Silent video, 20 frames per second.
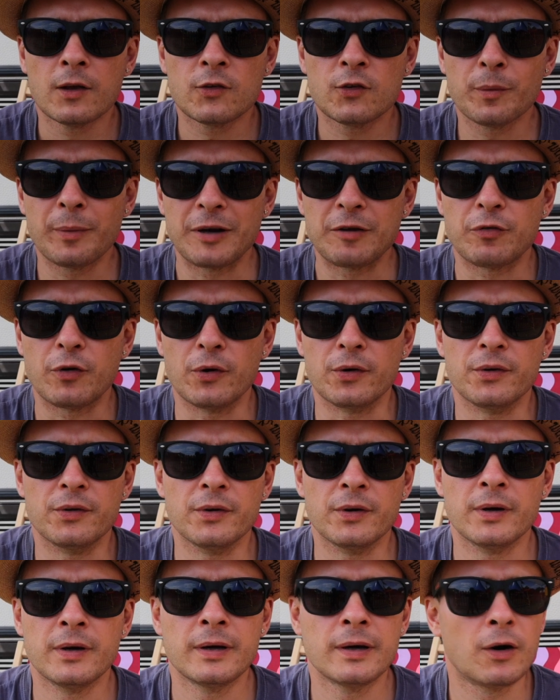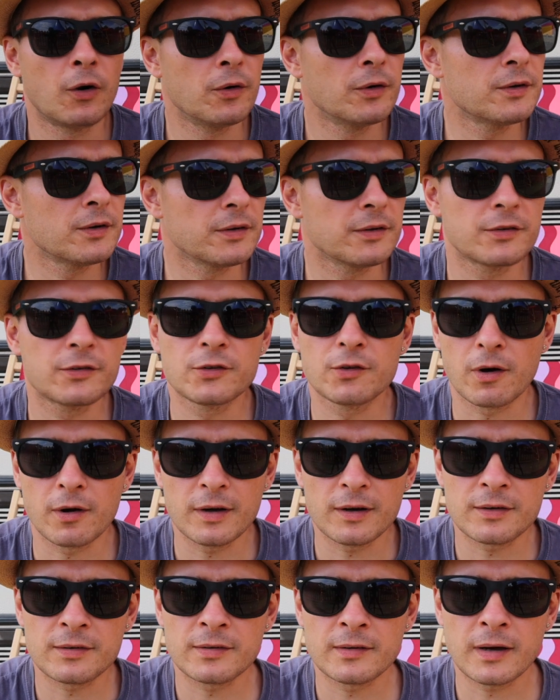So, meine Freunde, heute ist
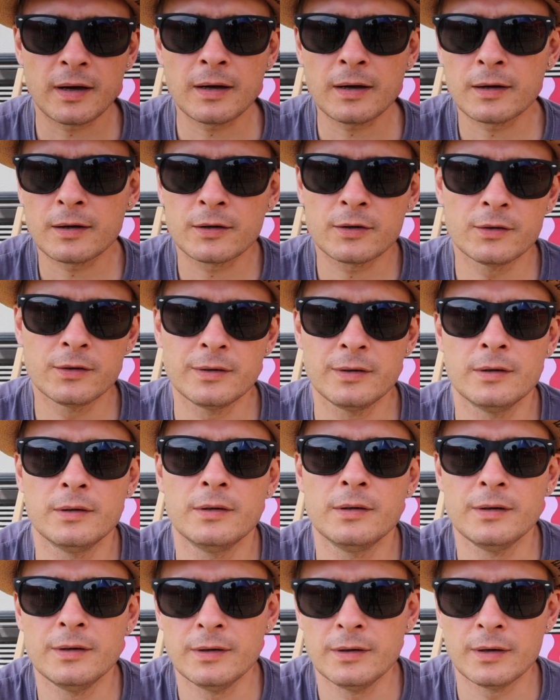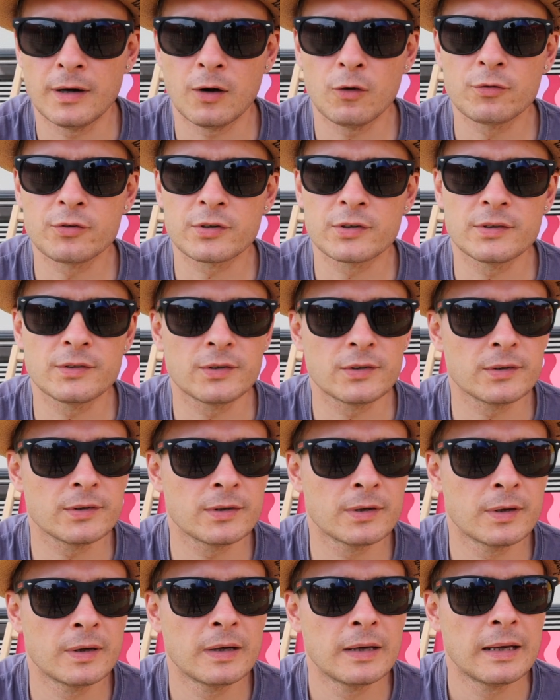Donnerstag. Die Auftritte
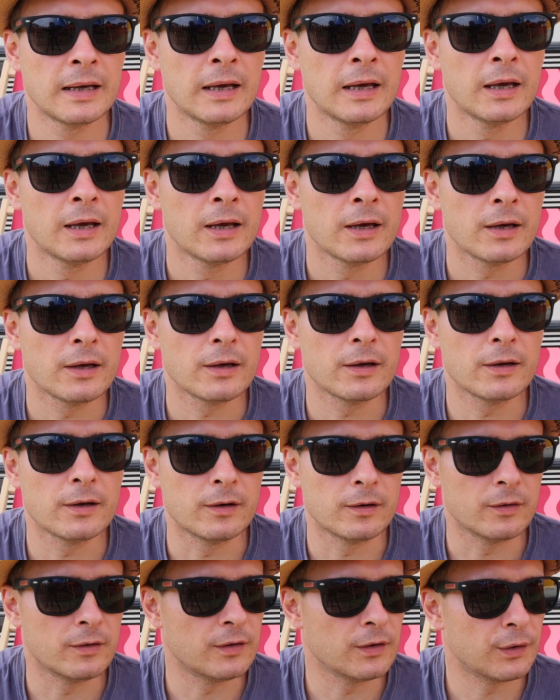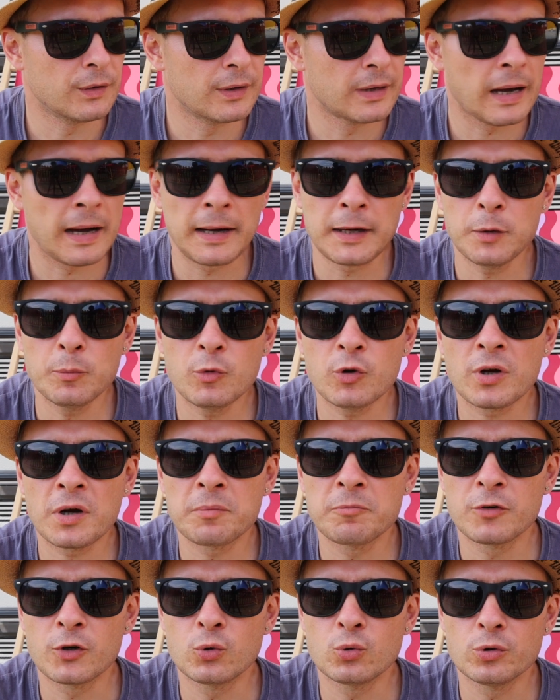in den Heimen
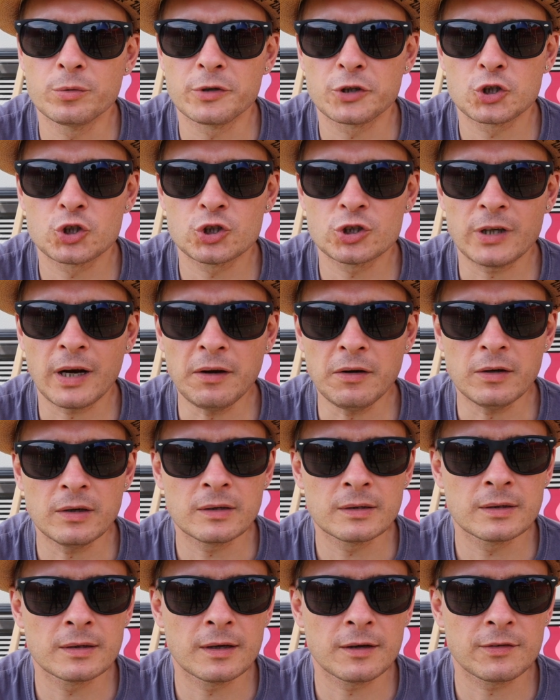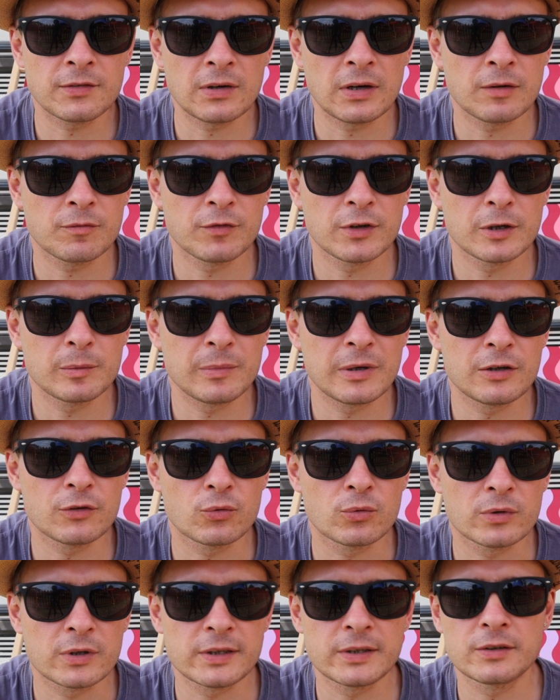haben wir gut überstanden. Gestern hatten wir da mal
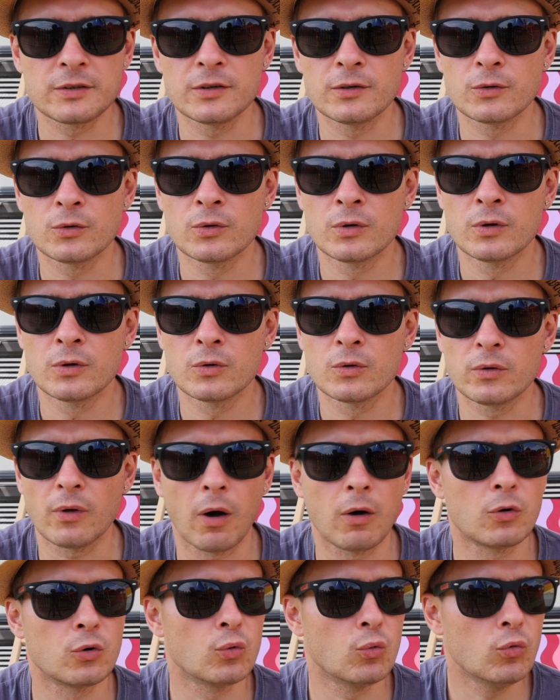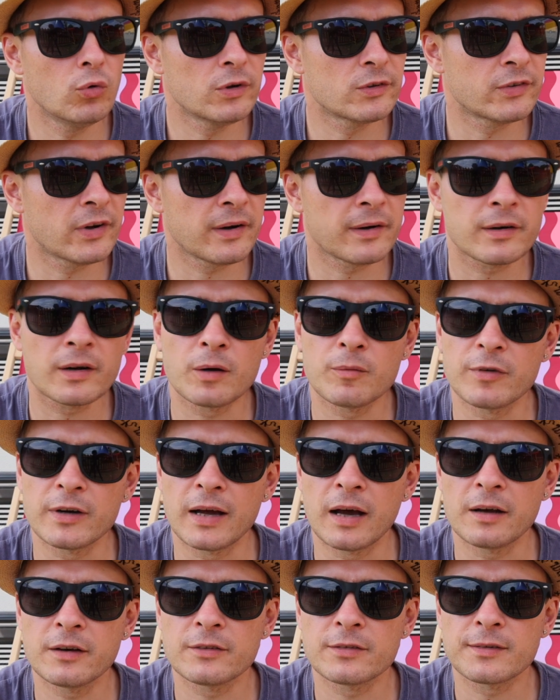so einen richtigen ja, Ruhetag, haben wir
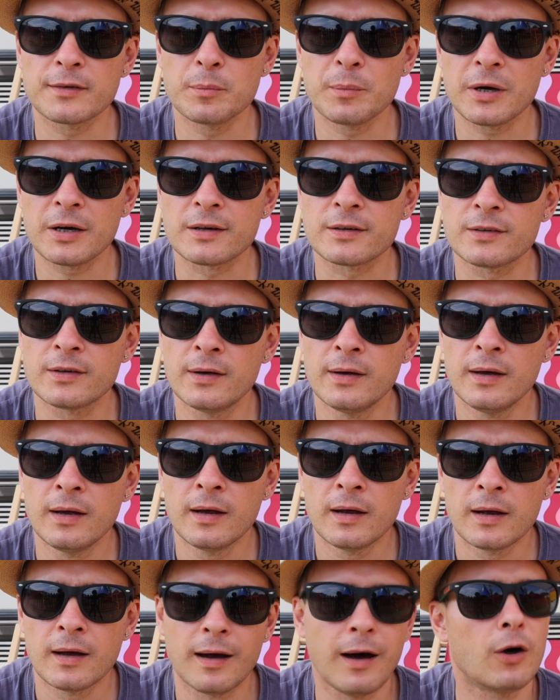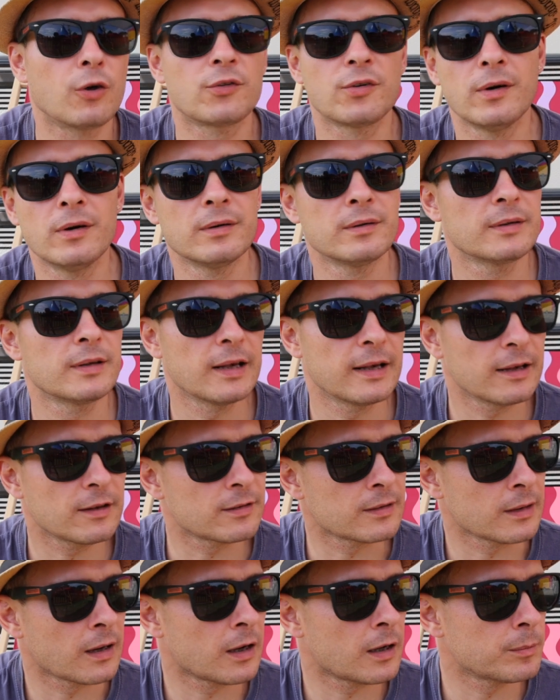gar nichts gemacht, außer
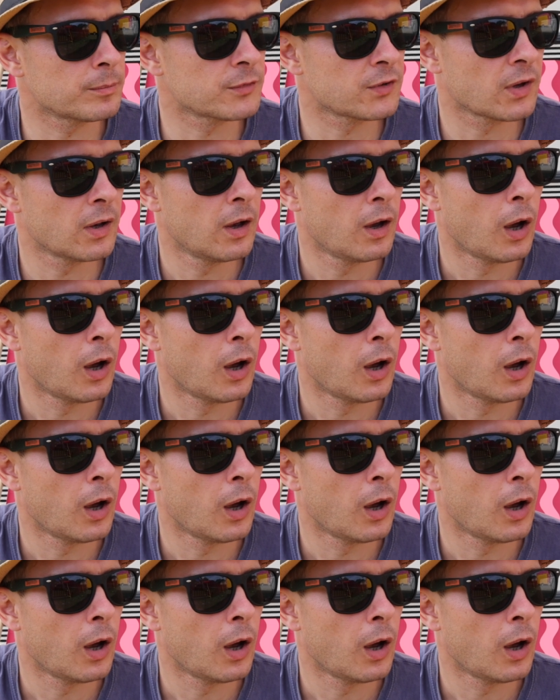gegessen abends.